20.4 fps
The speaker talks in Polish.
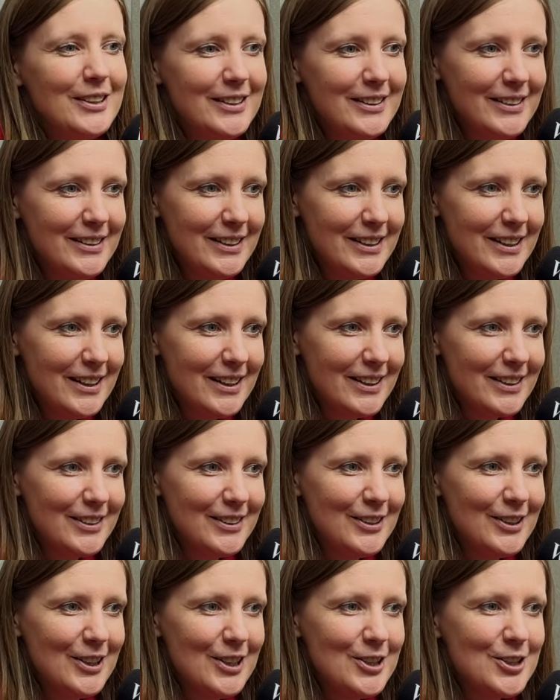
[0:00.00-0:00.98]
nie,
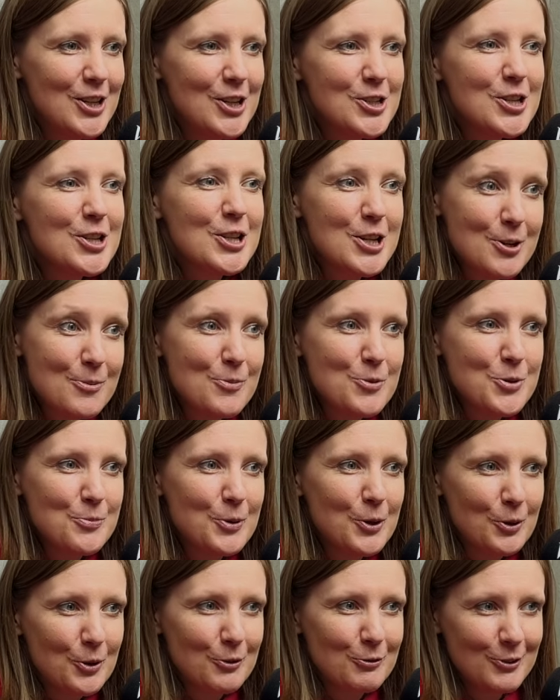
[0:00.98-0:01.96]
nie, nie siedzieć przy
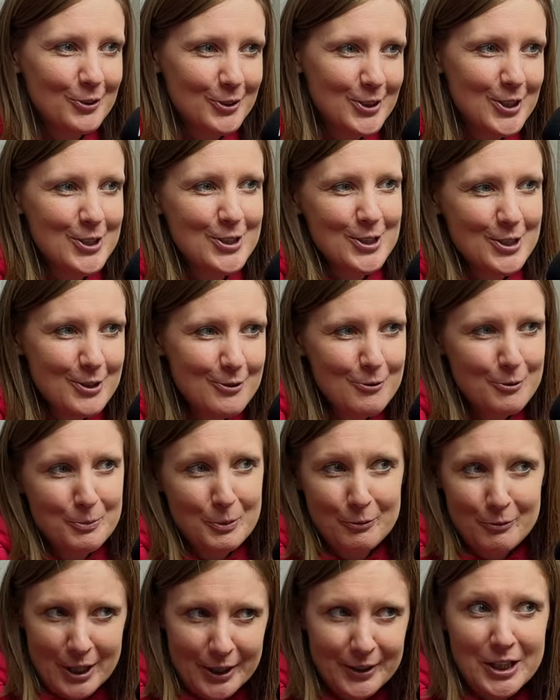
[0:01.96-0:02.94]
mikrofonie, się nie
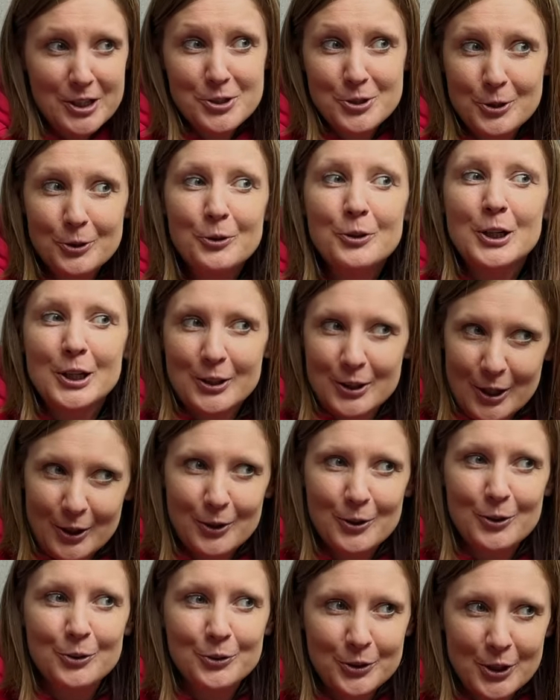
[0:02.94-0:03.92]
wypowiadać, tylko
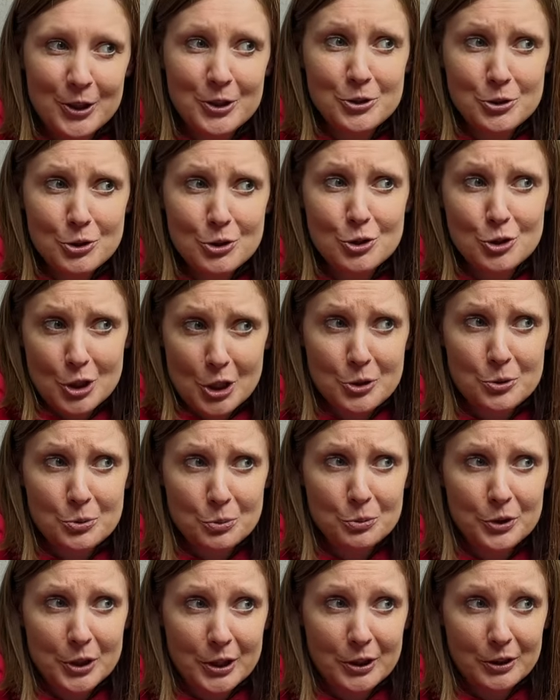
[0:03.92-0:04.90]
jednak oddać
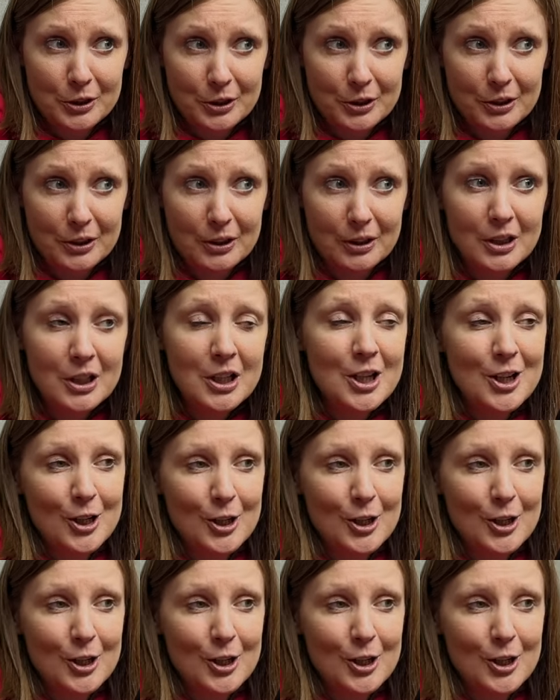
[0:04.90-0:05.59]
szacunek mhm.